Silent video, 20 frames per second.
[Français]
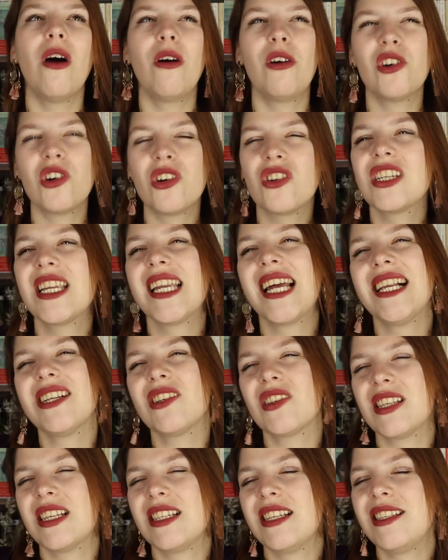En général,
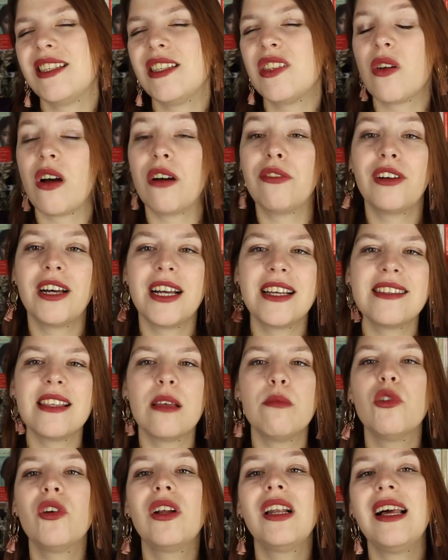quand c'est des histoires vraies,
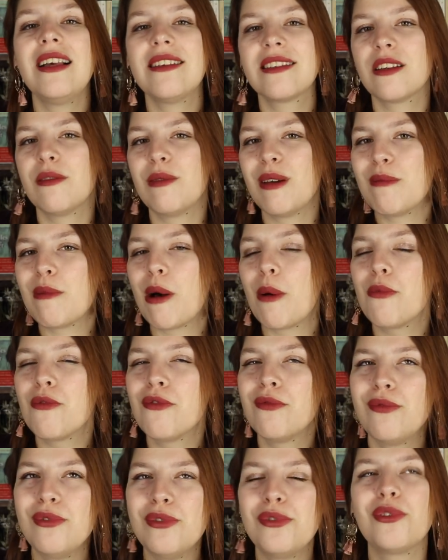ça me glace quand même un
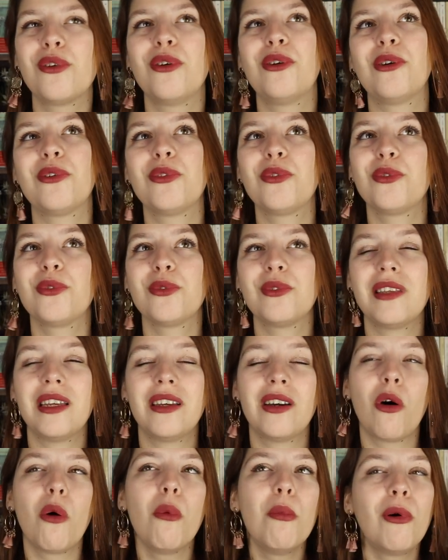peu plus que quand ce sont des
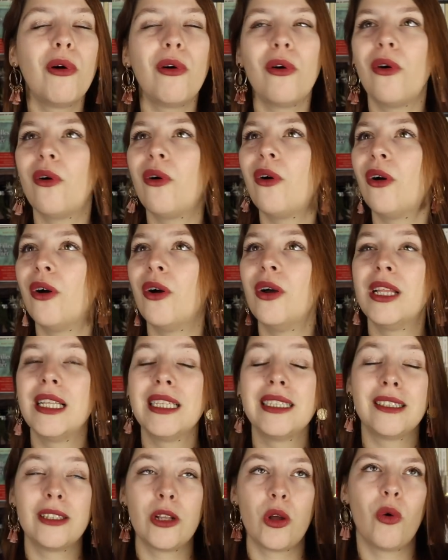romans. Euh,
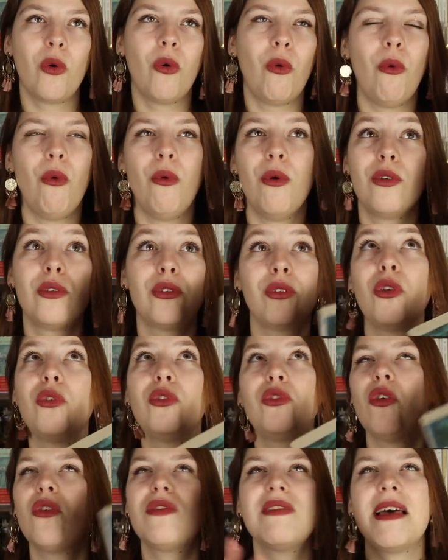euh,
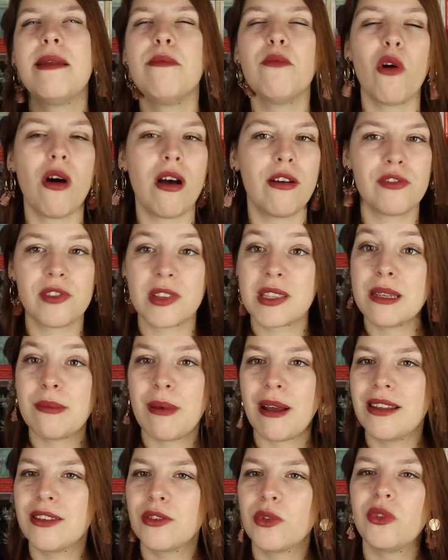totalement inventé
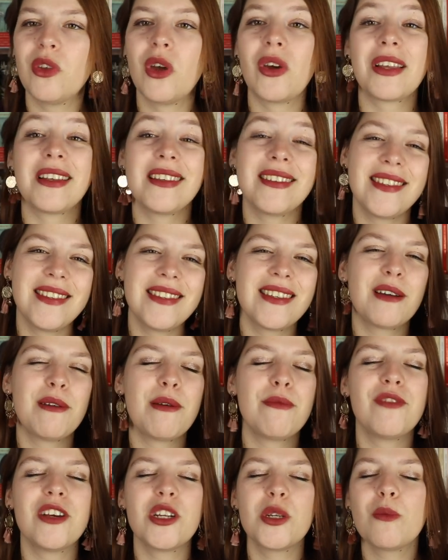par les auteurs. Ici, c'est quand
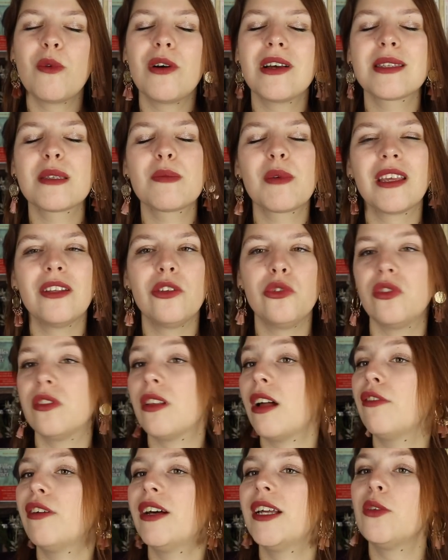même vachement inspiré d'une
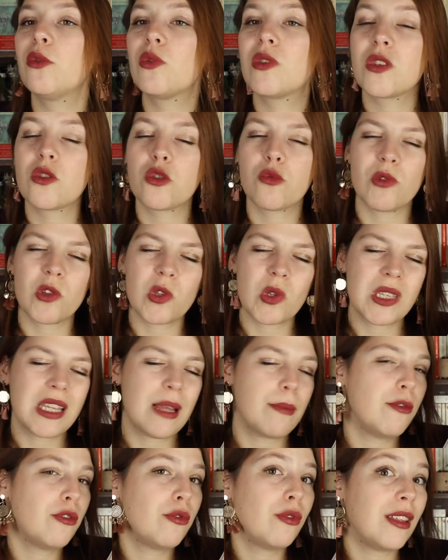histoire vraie, donc je pense que
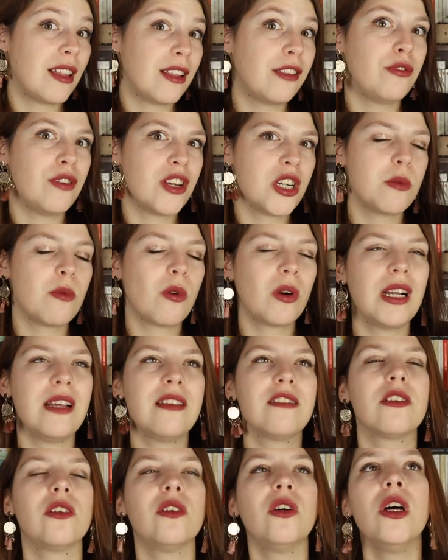ça peut être vachement
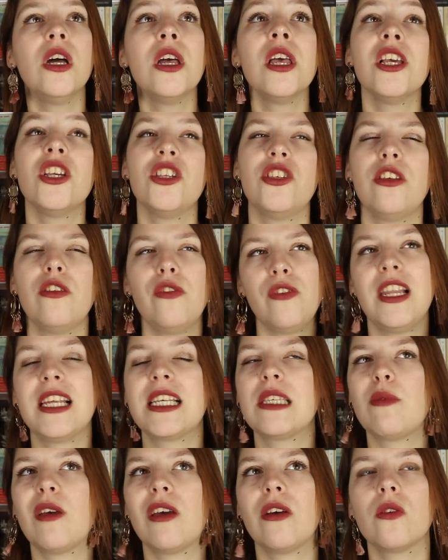glaçant. J'ai fait
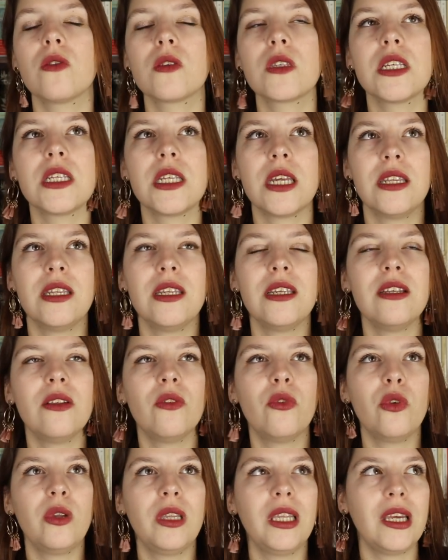l'expérience cette année
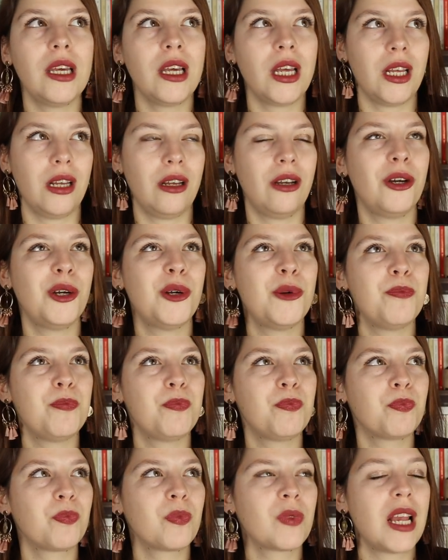de lire
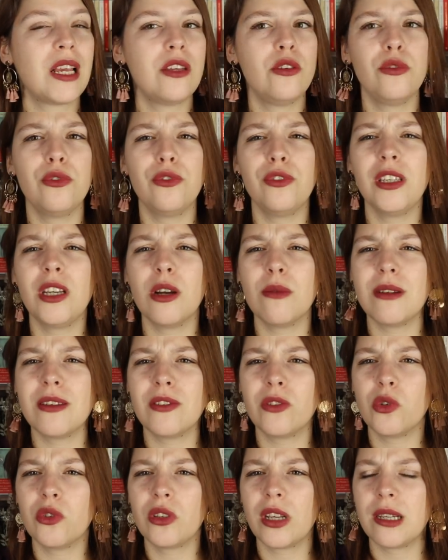euh, Une fille comme
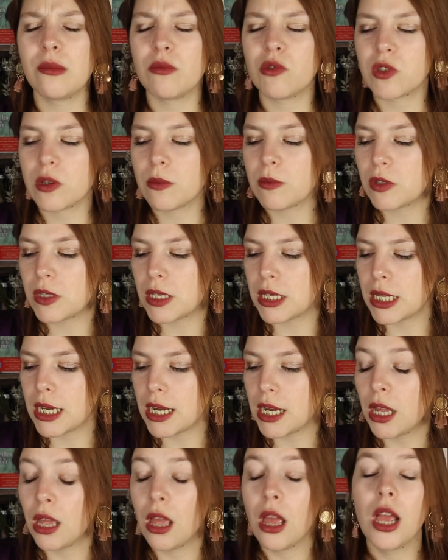les autres, il me semble, c'est
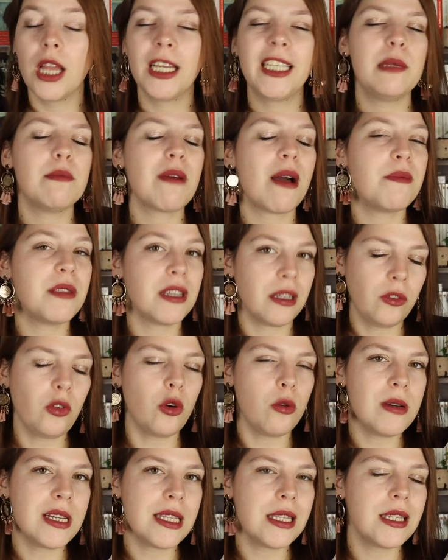ça, qui m'a bien
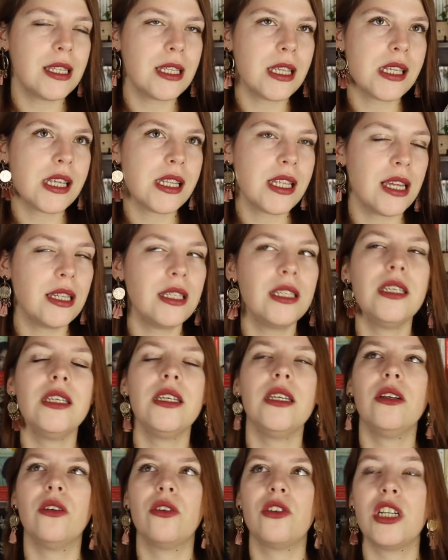traumatisée cette
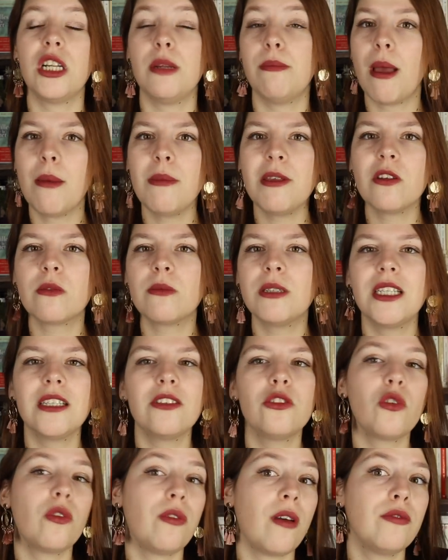année. Euh, je l'ai pas mis dans mes
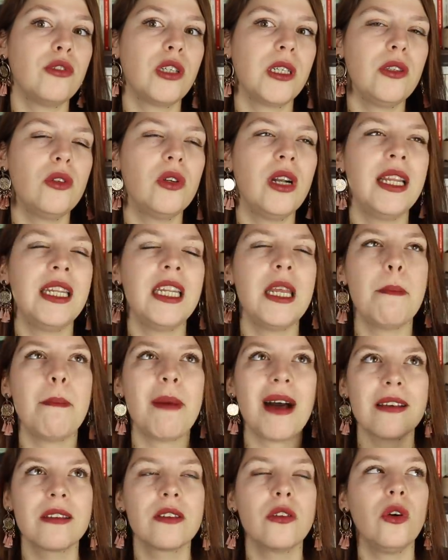lectures favorites de l'année
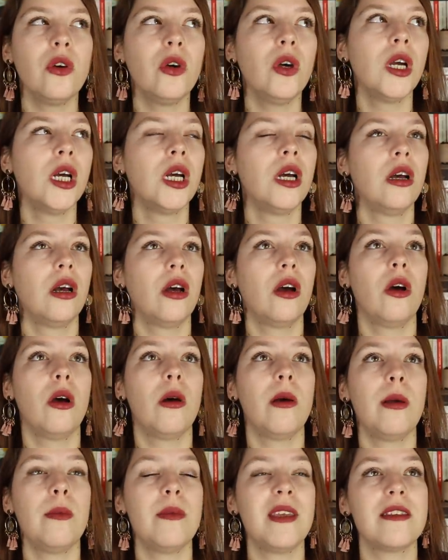parce que
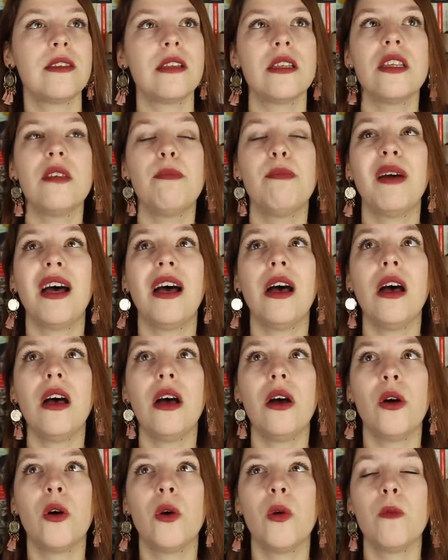eh c'était
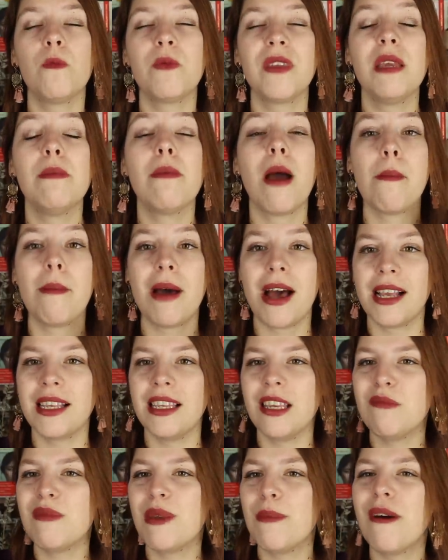pas. il m'a
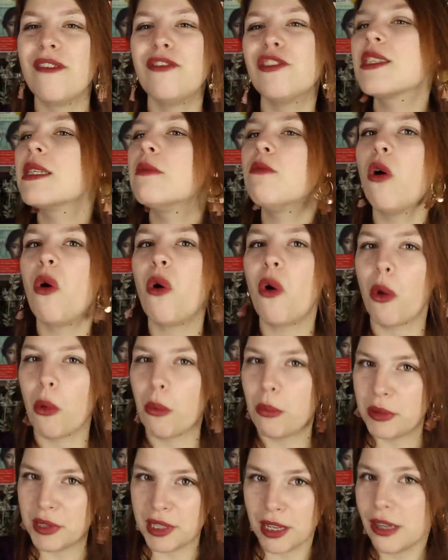marqué, mais pas forcément en
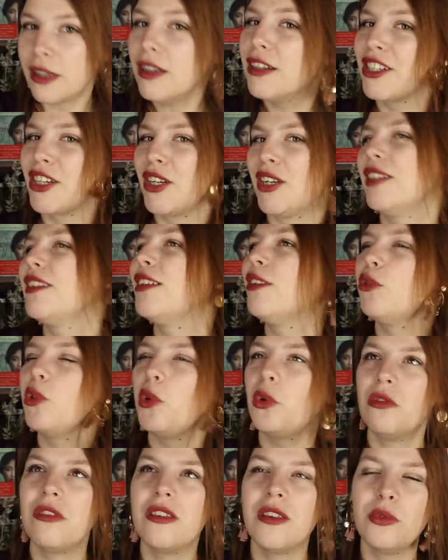bien. J'ai été
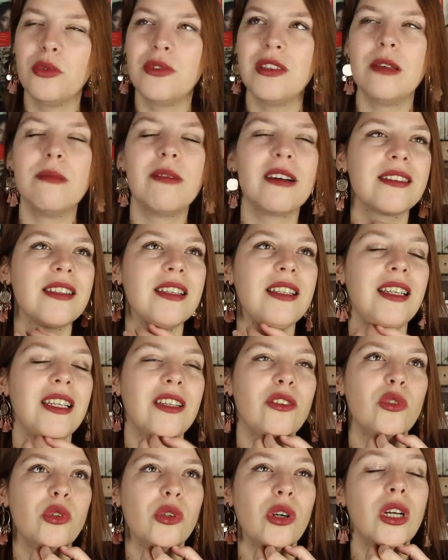trop dégoûtée par cette
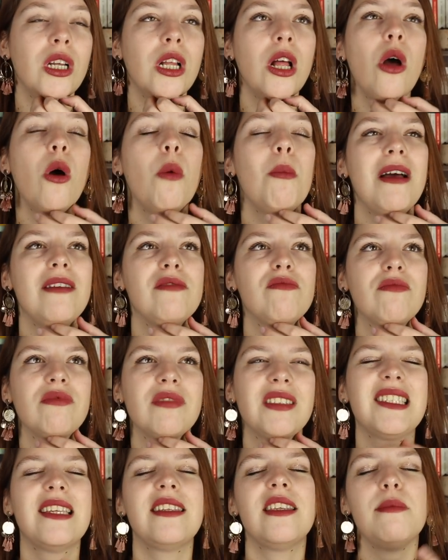lecture. Bah,
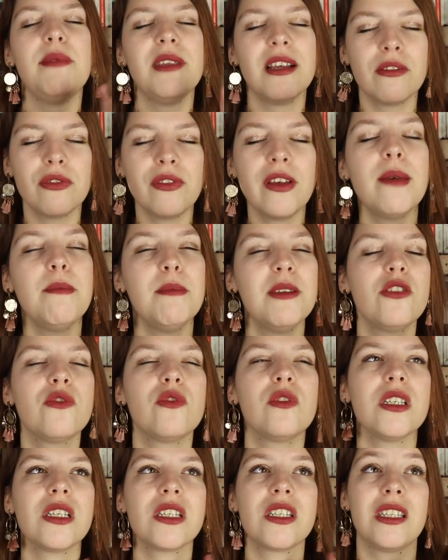c'était bien fait, mais je
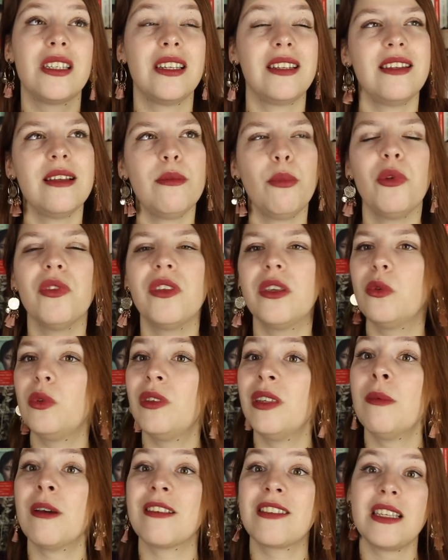veux dire, j'étais tellement
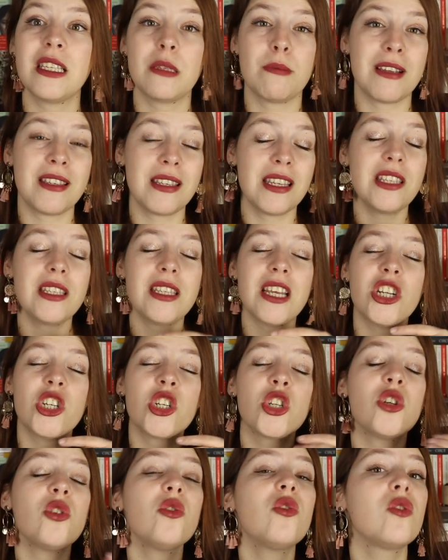dégoûtée par ce qui se passait,
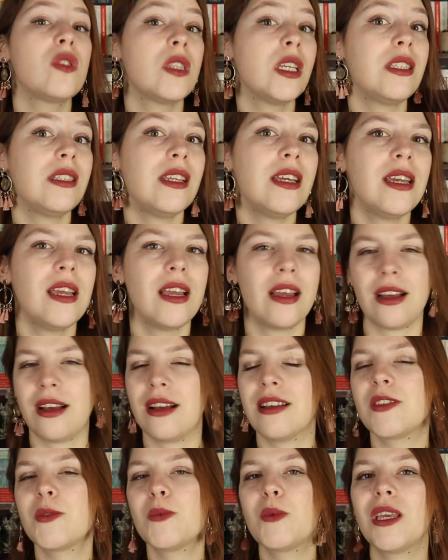sachant que c'était
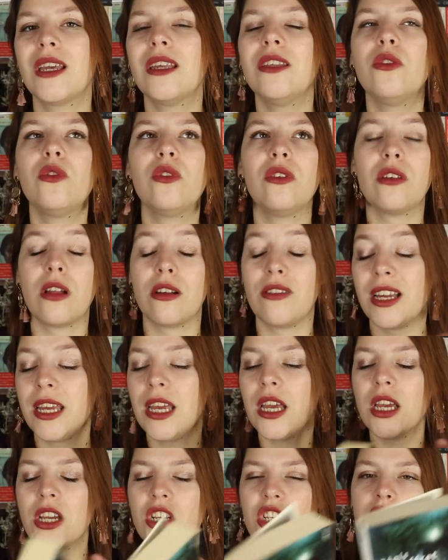inspiré d'une histoire vraie.
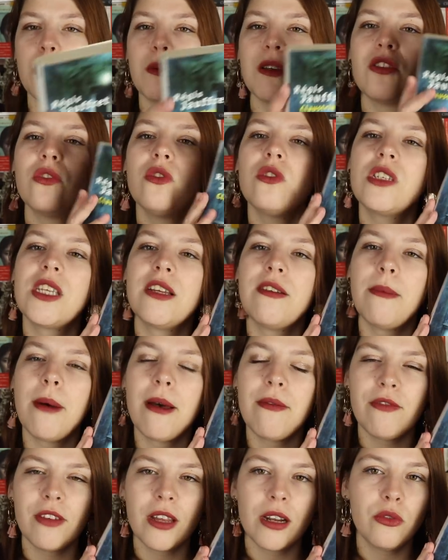J'espère juste que ça va
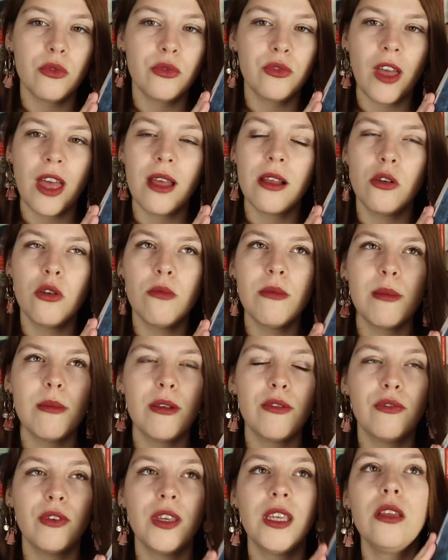pas me faire le, faire le même
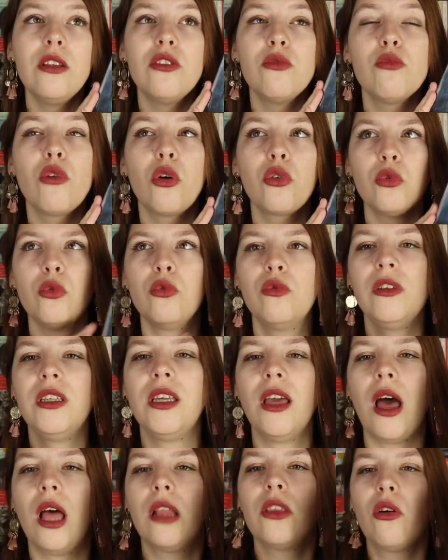effet et me
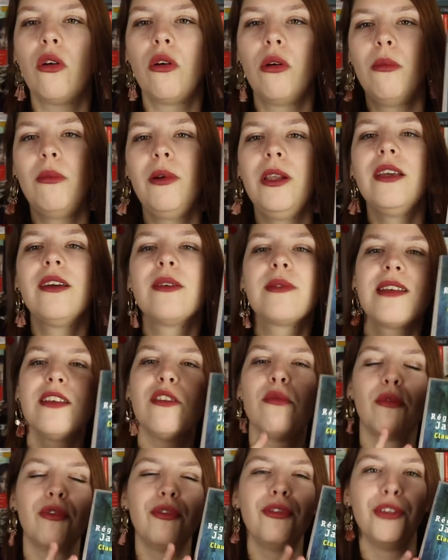retrouver à trembler comme ça
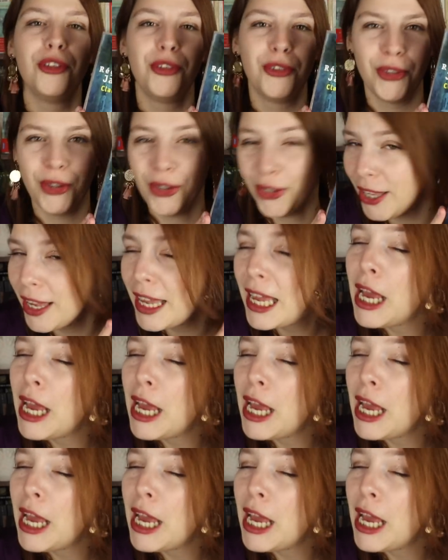dans mon fauteuil.